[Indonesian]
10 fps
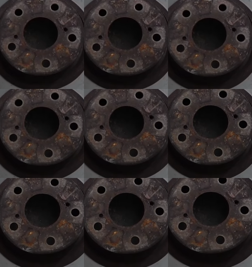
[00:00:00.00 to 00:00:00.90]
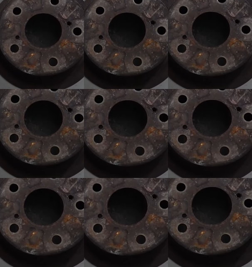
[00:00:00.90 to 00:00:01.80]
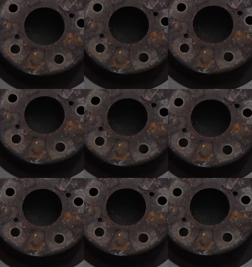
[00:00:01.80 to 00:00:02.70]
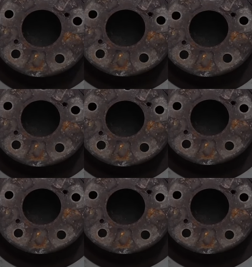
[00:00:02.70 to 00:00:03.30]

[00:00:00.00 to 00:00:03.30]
Ini udah kemakan om ya udah kemakan piringannya